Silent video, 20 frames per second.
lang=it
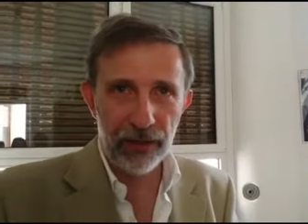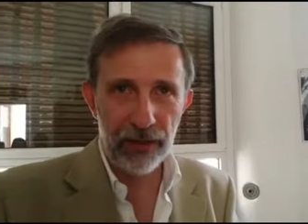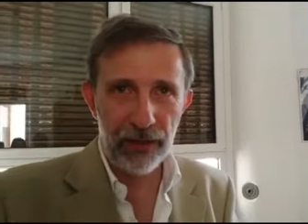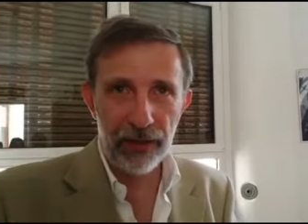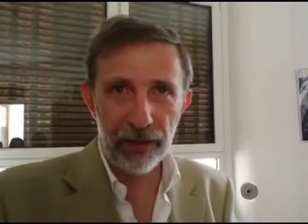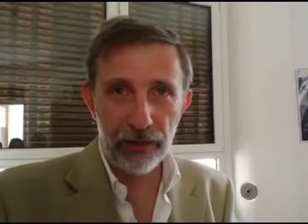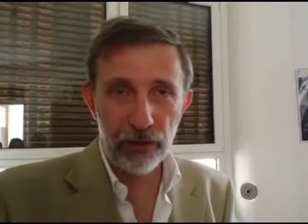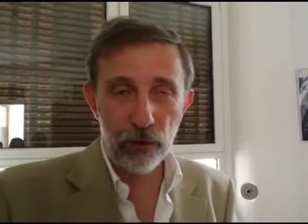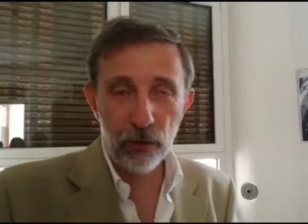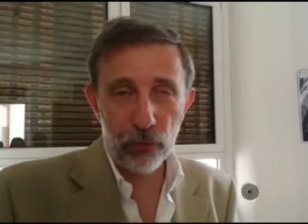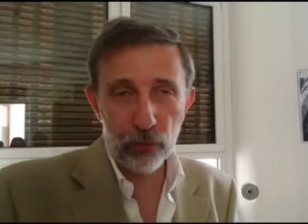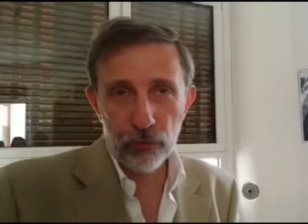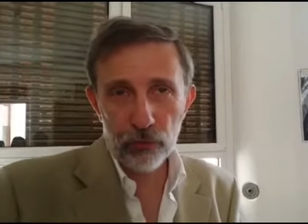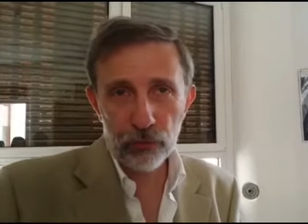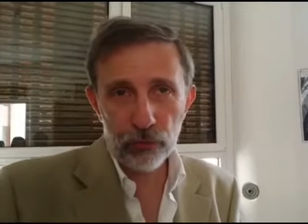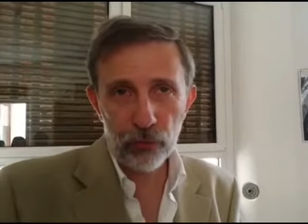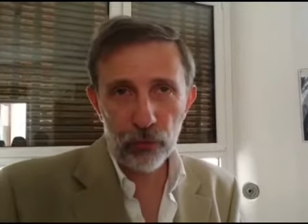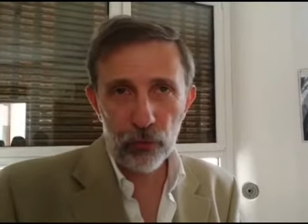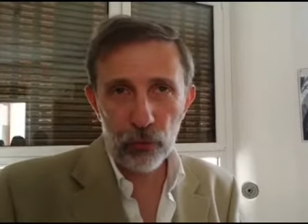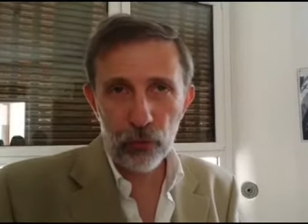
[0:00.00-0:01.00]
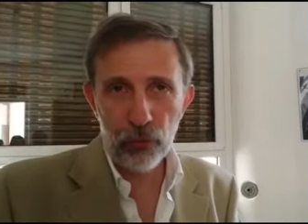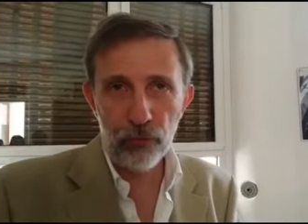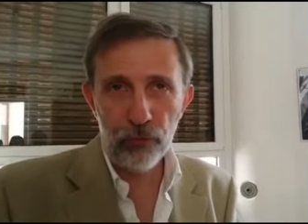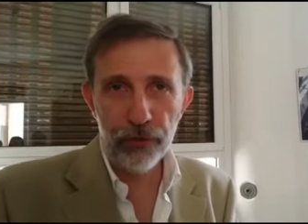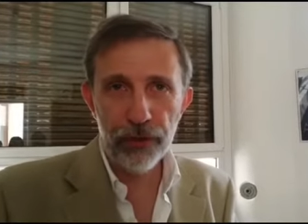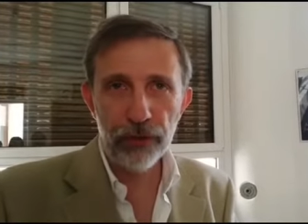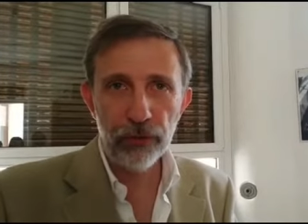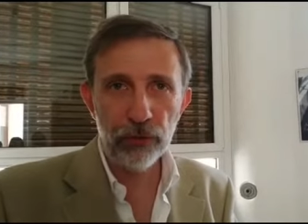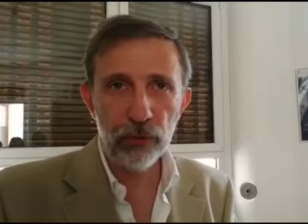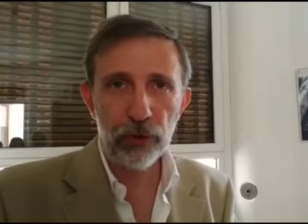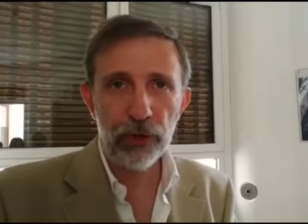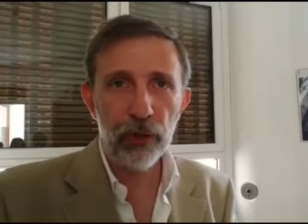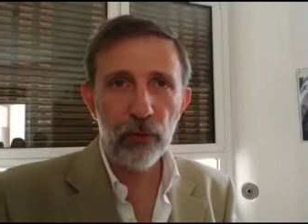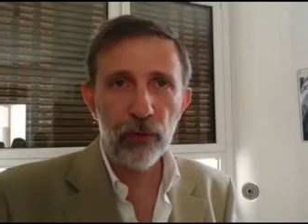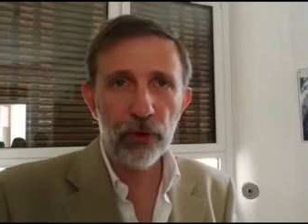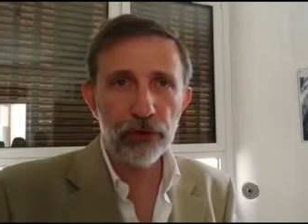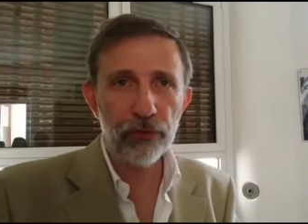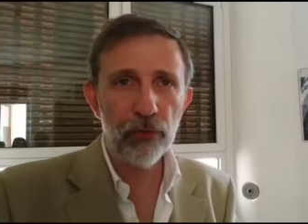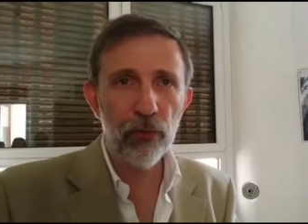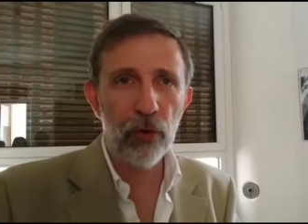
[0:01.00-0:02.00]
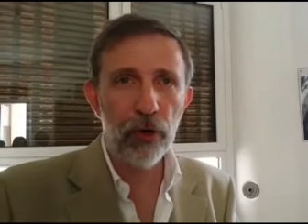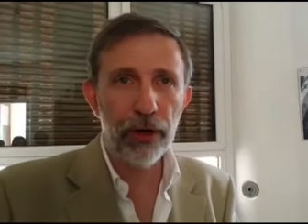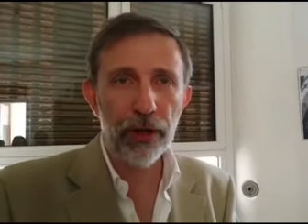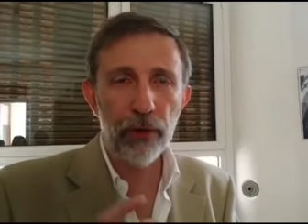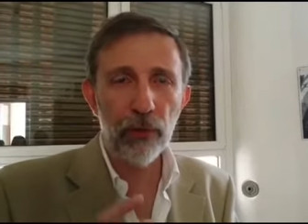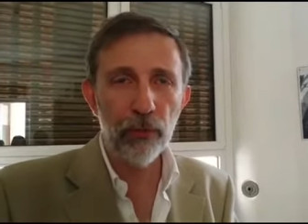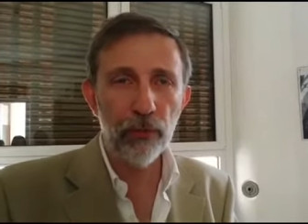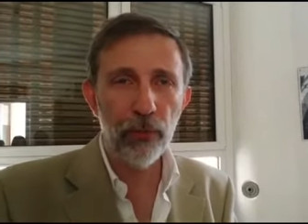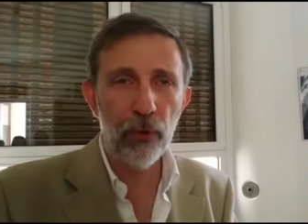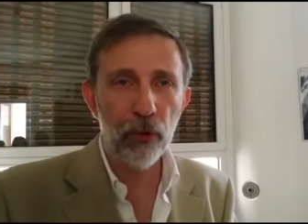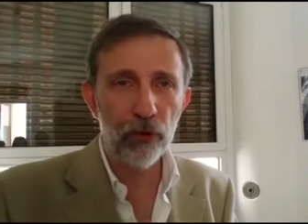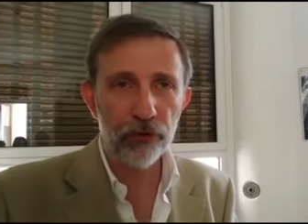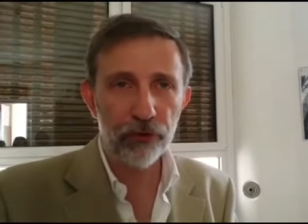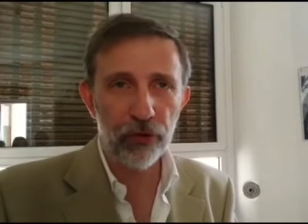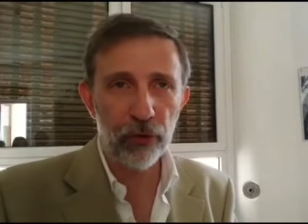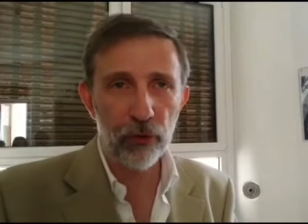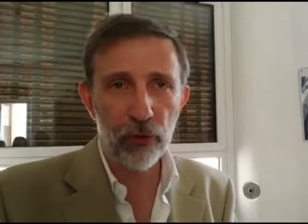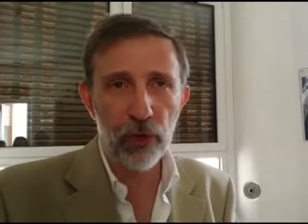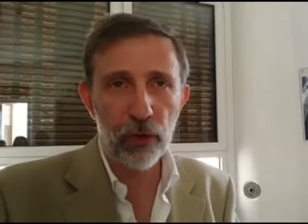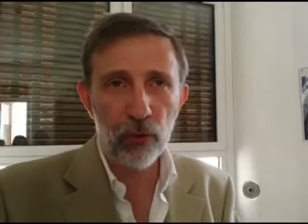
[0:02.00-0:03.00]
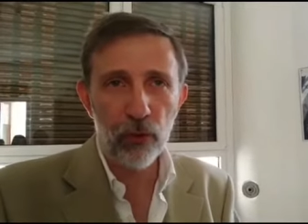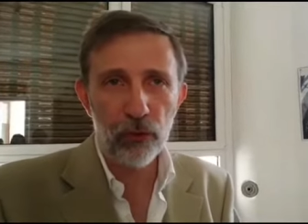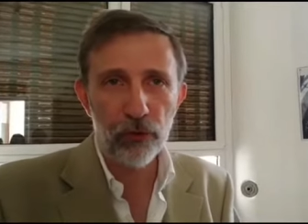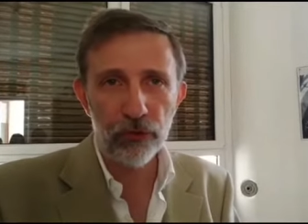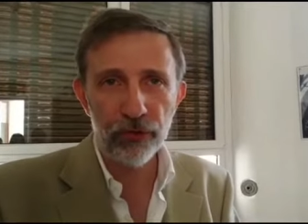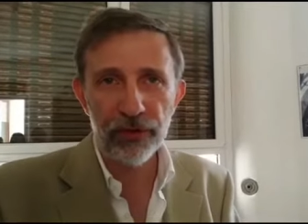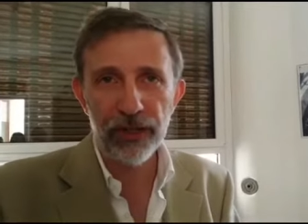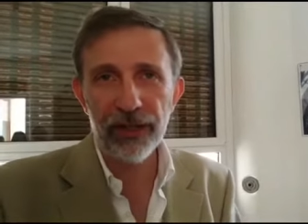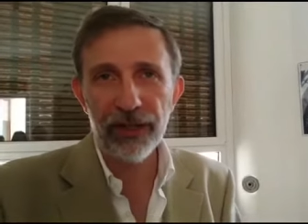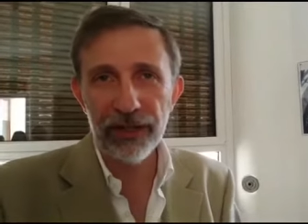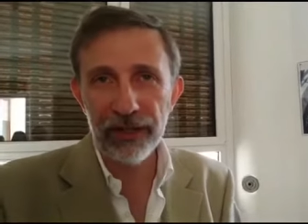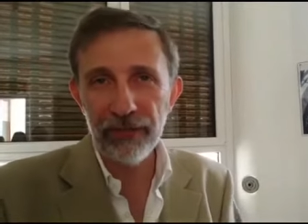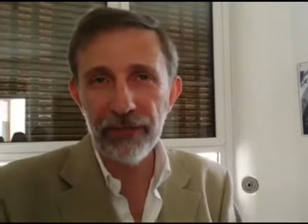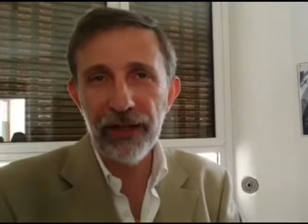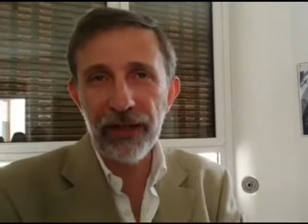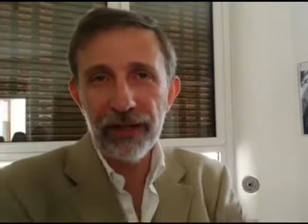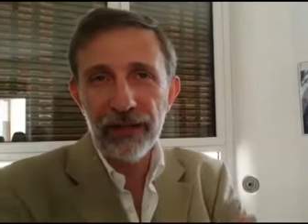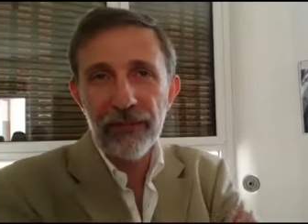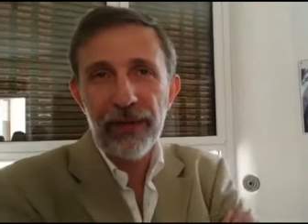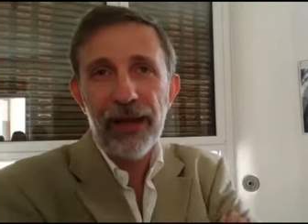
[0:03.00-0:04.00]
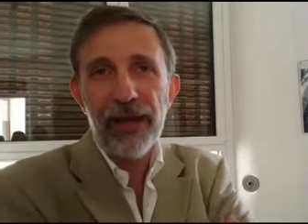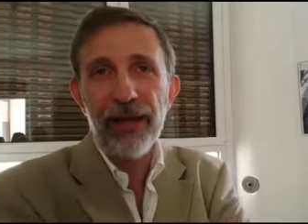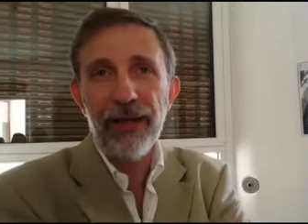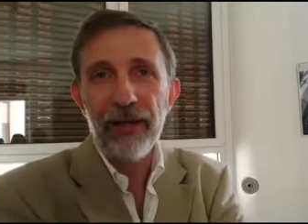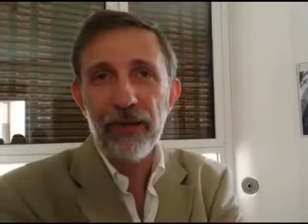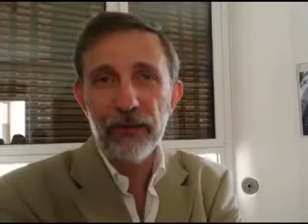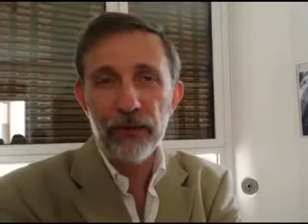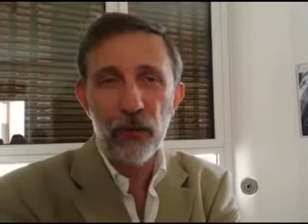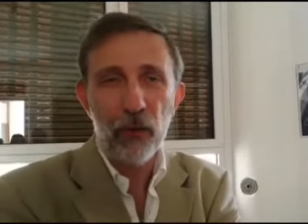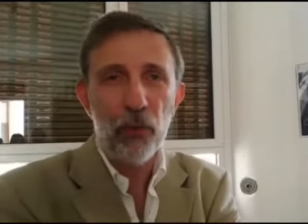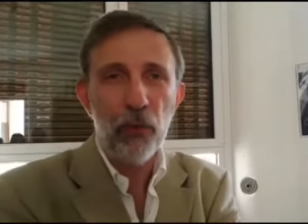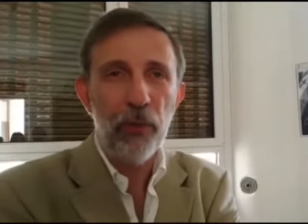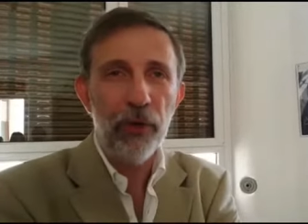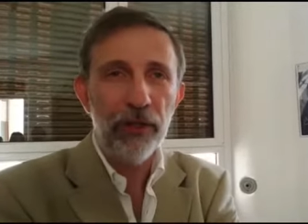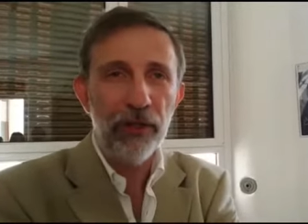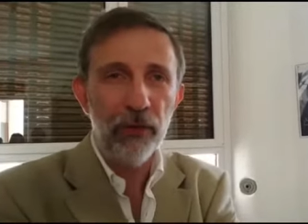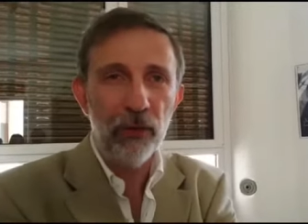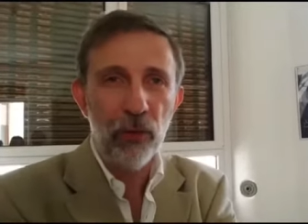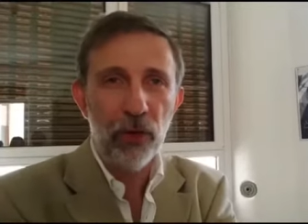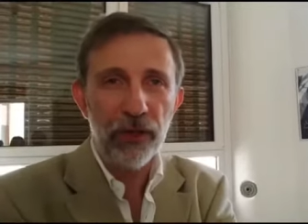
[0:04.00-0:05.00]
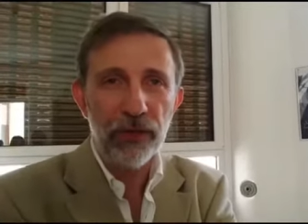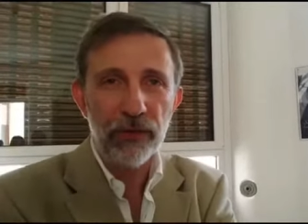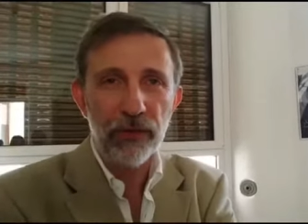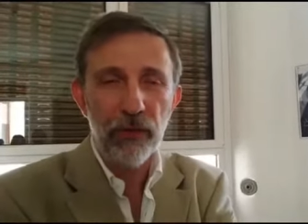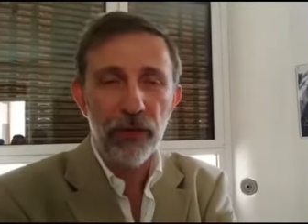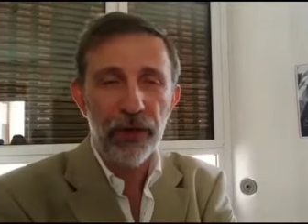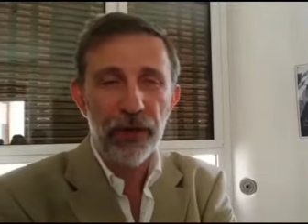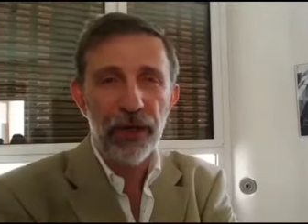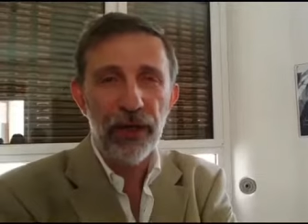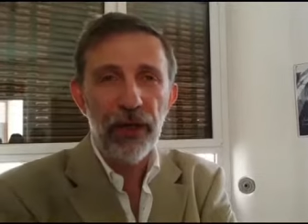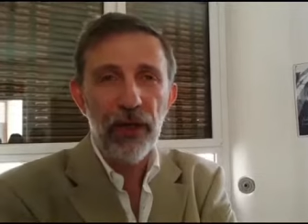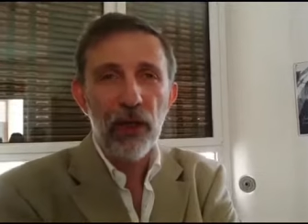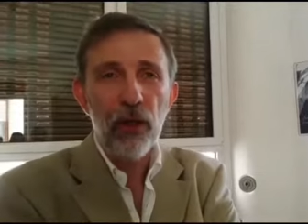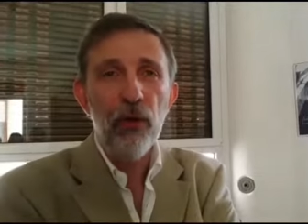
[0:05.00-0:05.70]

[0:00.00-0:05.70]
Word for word: E io sono convinto che una scuola non possa, con la curiosità che deve animare, chi si occupa di educazione,